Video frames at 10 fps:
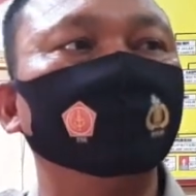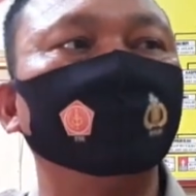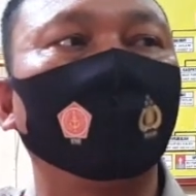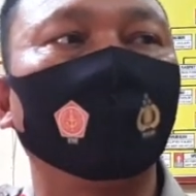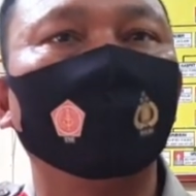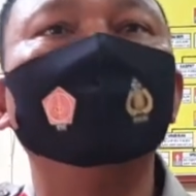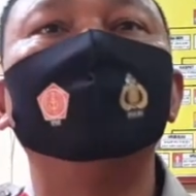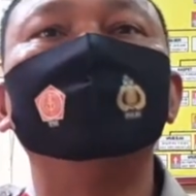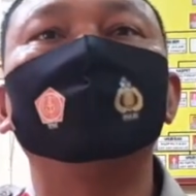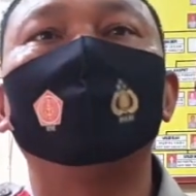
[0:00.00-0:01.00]
Nah, ya, itu,
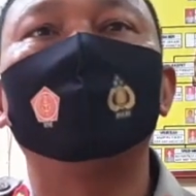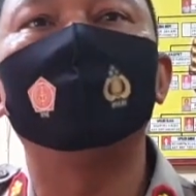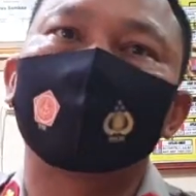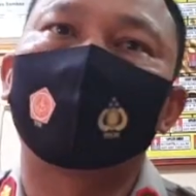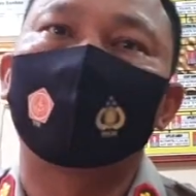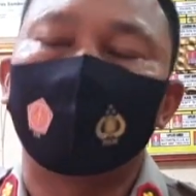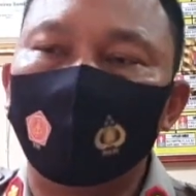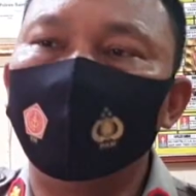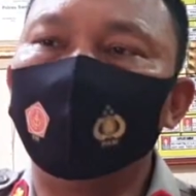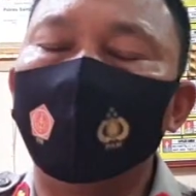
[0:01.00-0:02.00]
hmm. itu
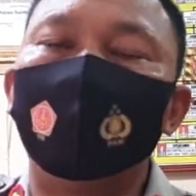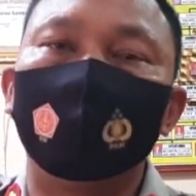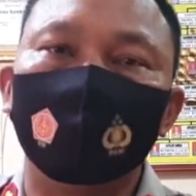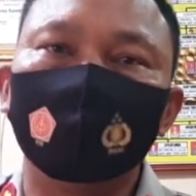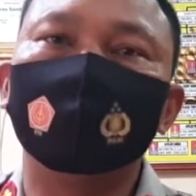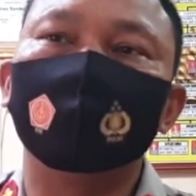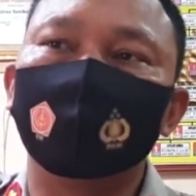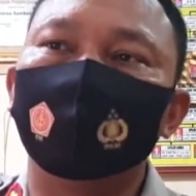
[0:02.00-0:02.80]
jadi udah bagus hmm.